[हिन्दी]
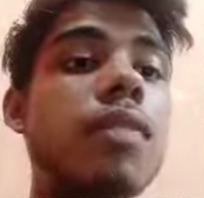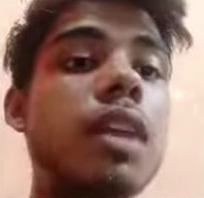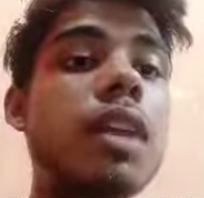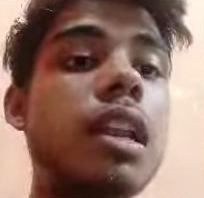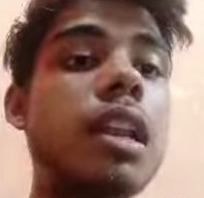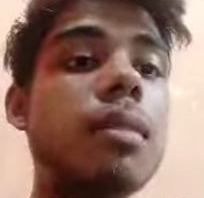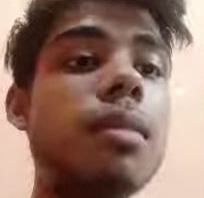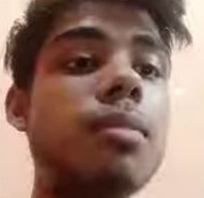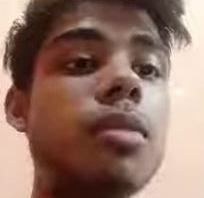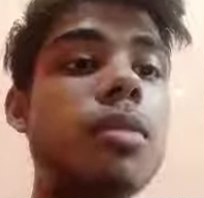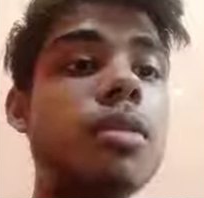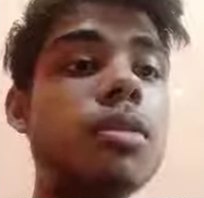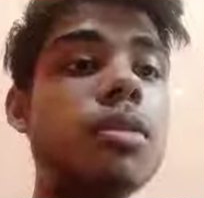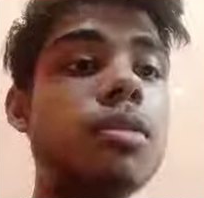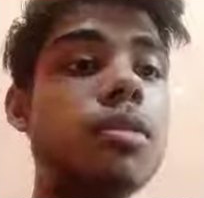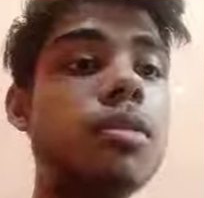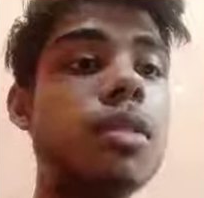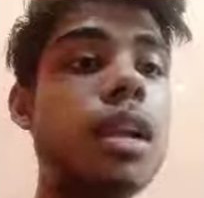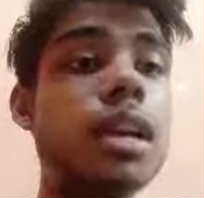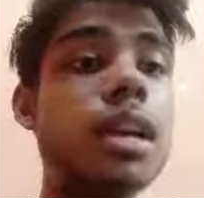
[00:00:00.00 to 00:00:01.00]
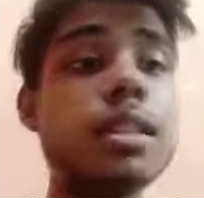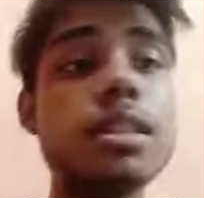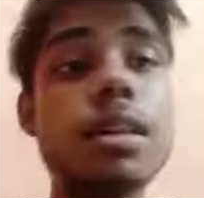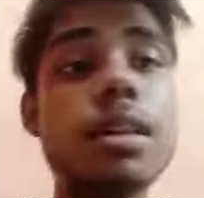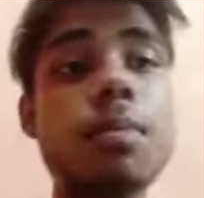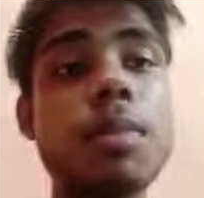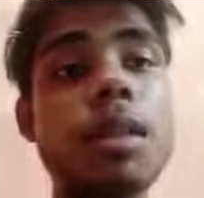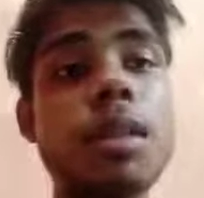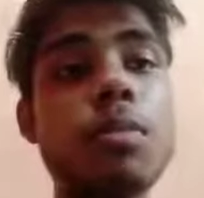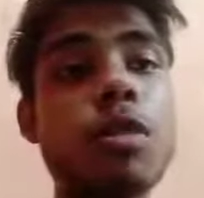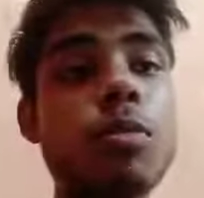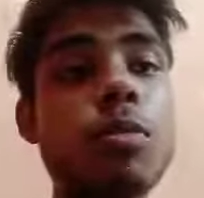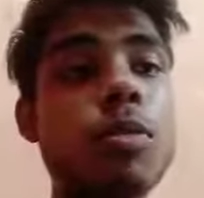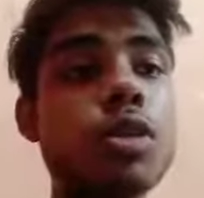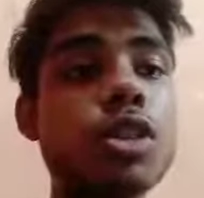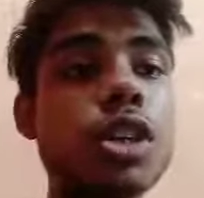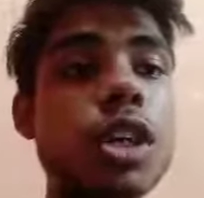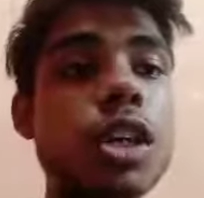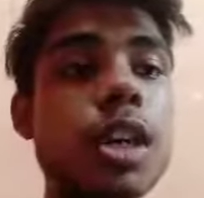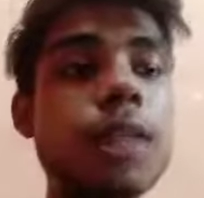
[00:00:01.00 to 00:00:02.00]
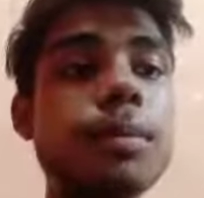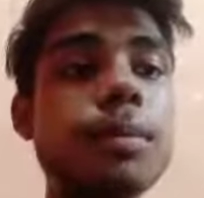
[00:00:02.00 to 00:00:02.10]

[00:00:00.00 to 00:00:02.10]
वाले हैं बहुत लास्ट स्टेप पर हम लोग पहुँच गए हैं